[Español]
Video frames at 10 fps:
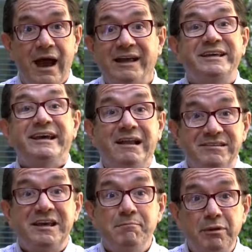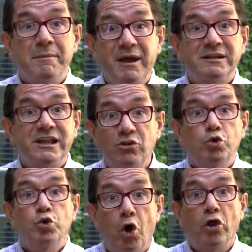Así que él simplemente
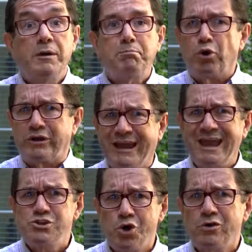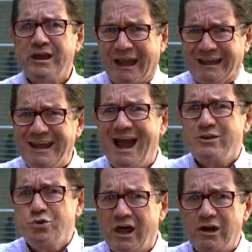dudó de por qué yo querría
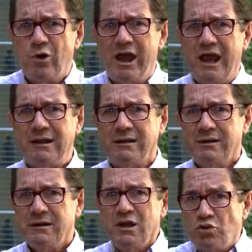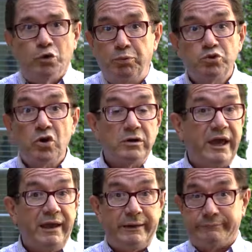ayudarlo a él. Supuso
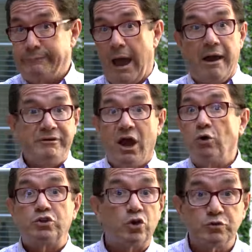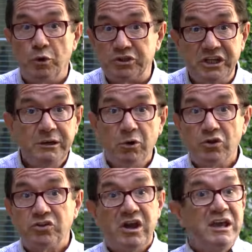que había otros
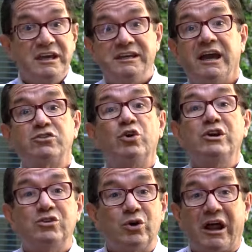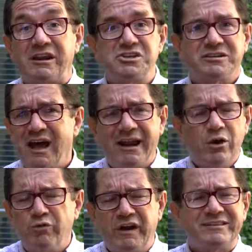motivos y eso hizo que rechazara
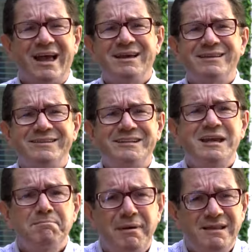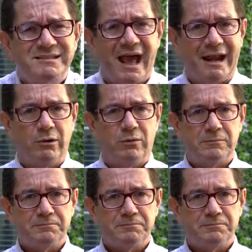la oferta sin pensarlo.